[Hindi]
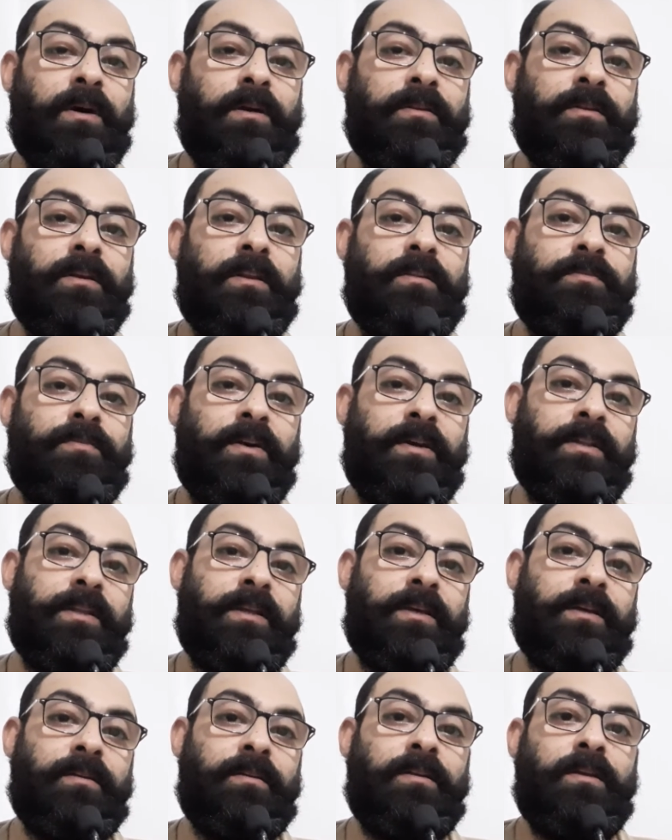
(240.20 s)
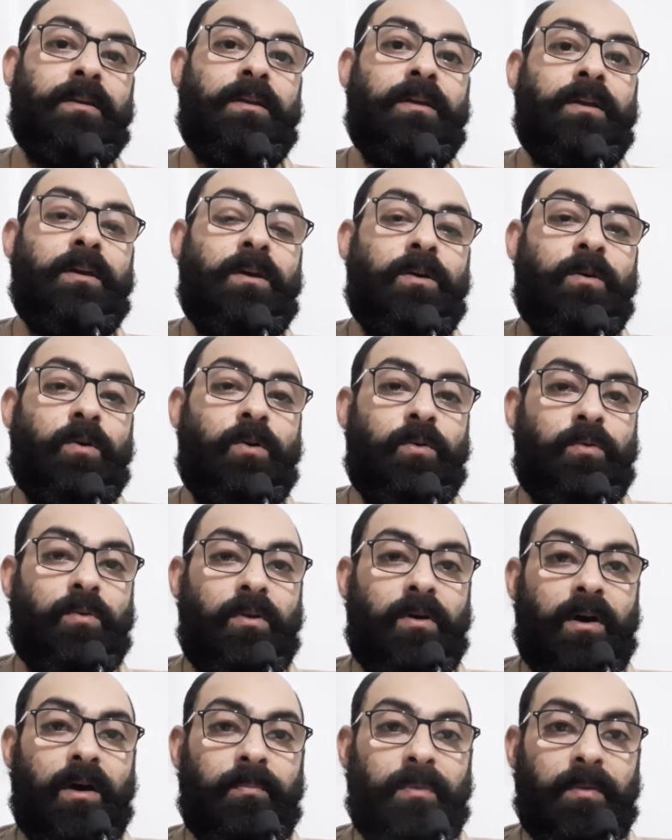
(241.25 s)
अनगिनत फ़ायदे हैं और
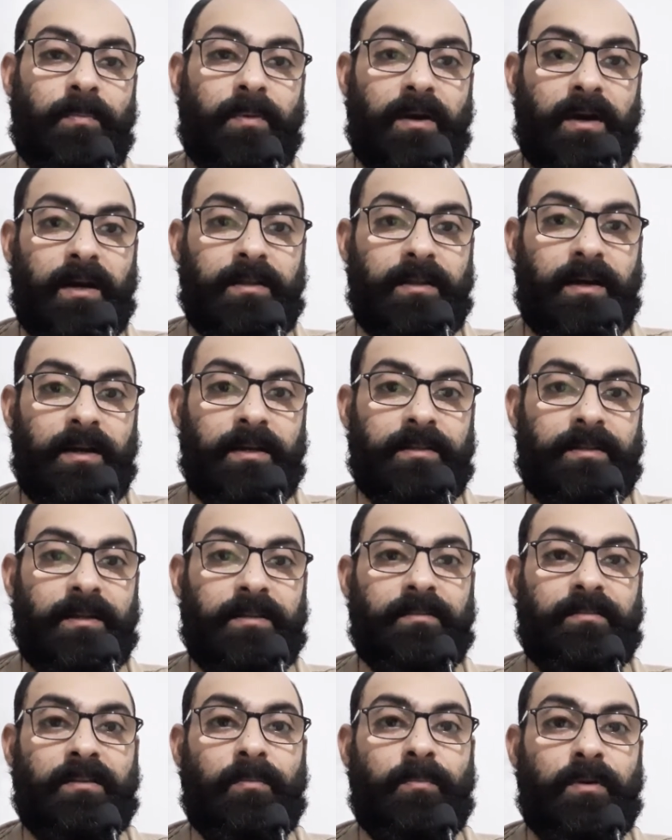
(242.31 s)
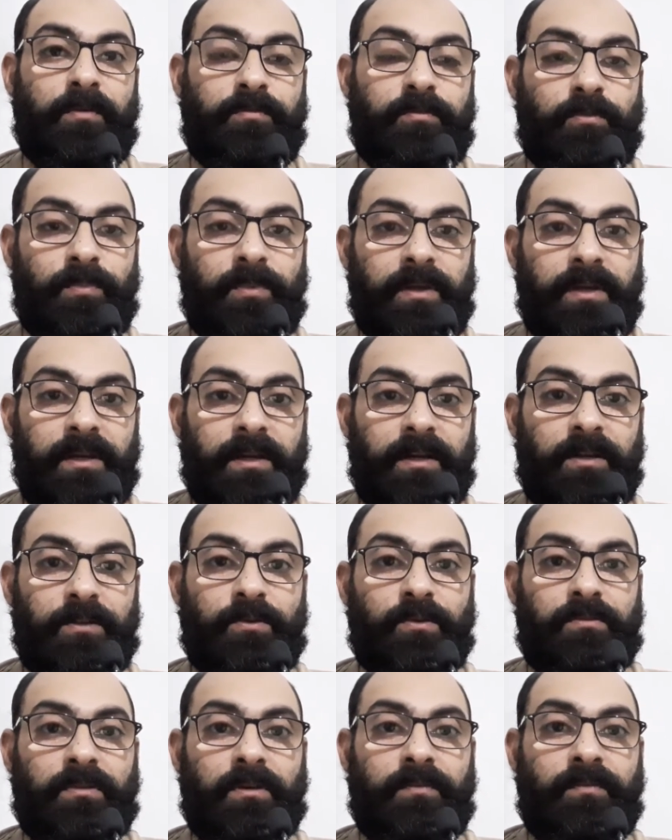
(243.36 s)
कुरान में बाकायदा आयत है जिसका महफूम ये है कि
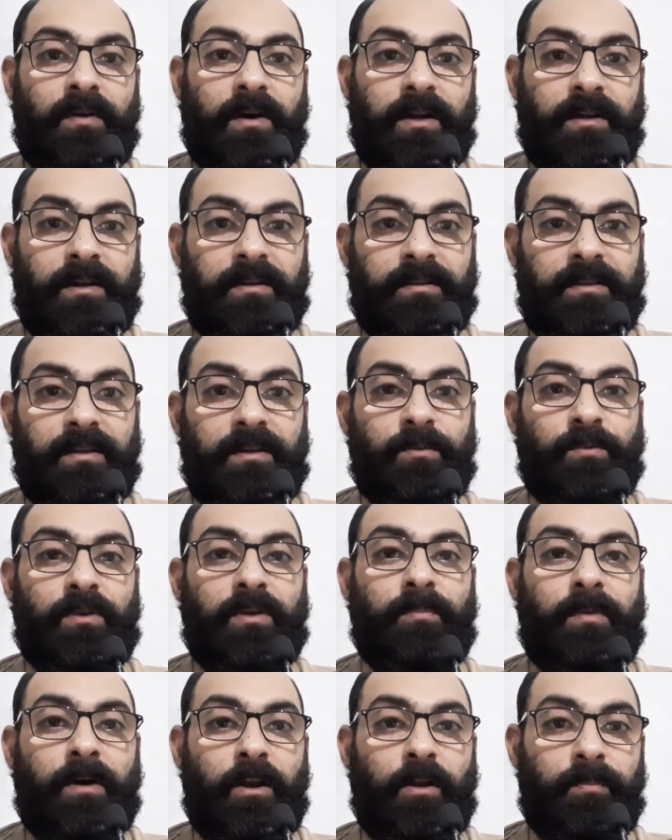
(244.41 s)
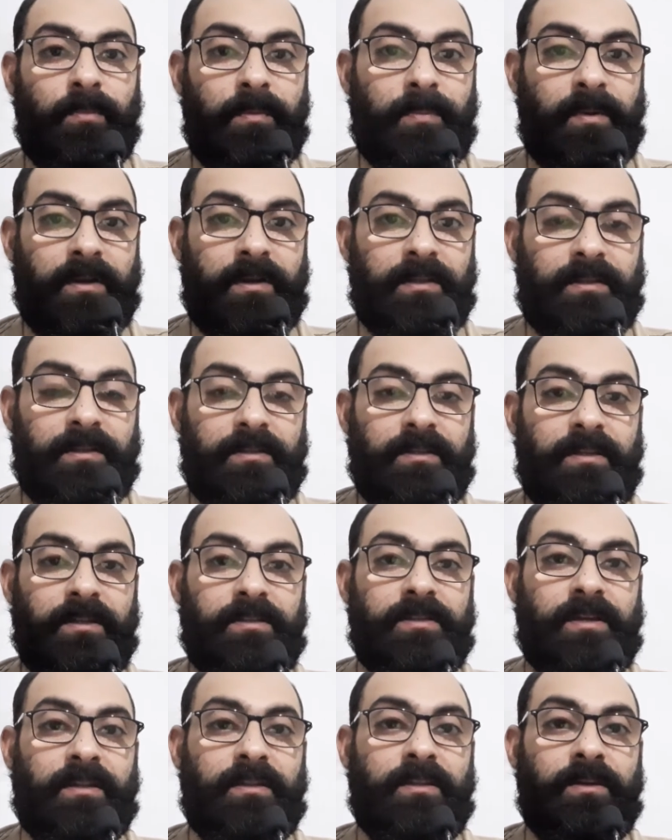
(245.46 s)
जो सफ़ार करते हैं उनके मालों में बरकत दी
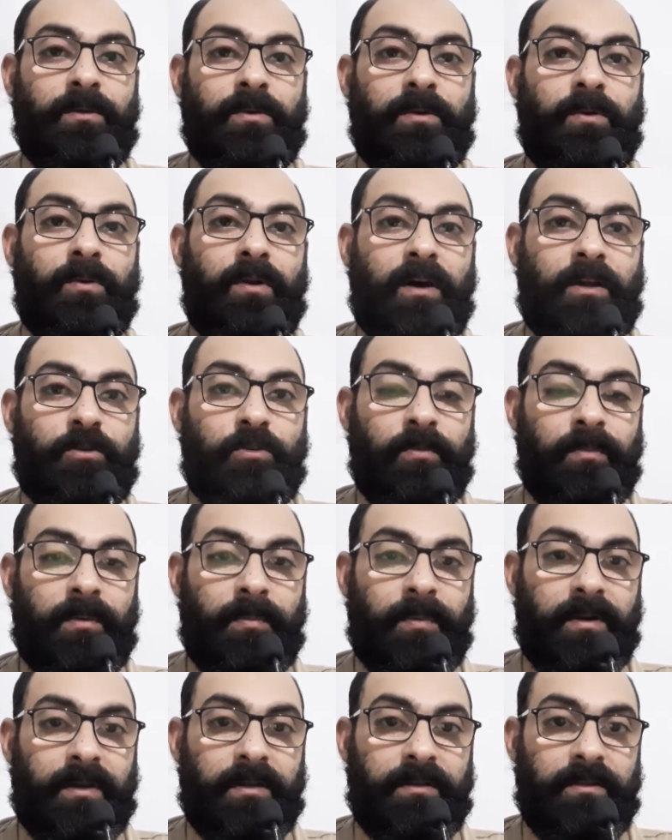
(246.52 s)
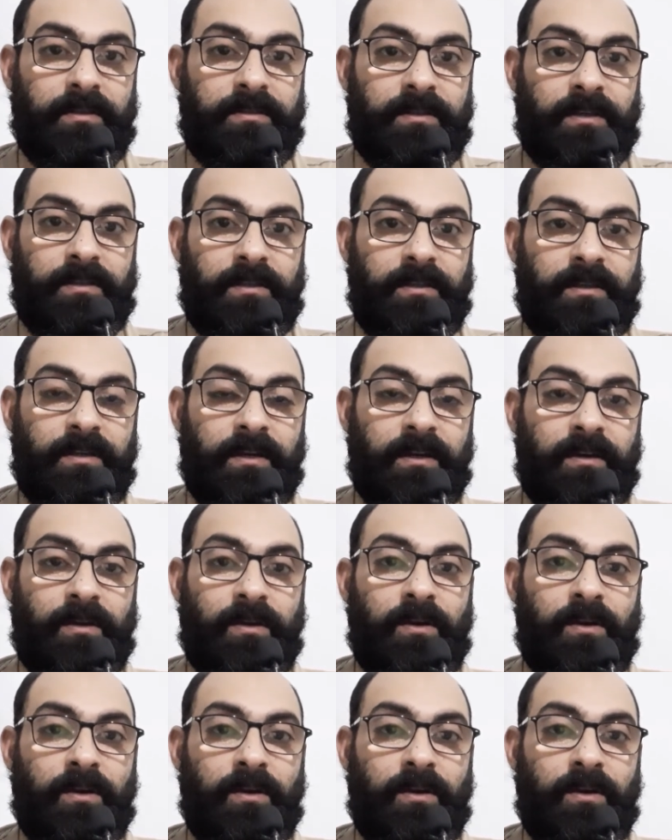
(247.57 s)
जाती है उनकी औलादों में भी बरकत दी जाती है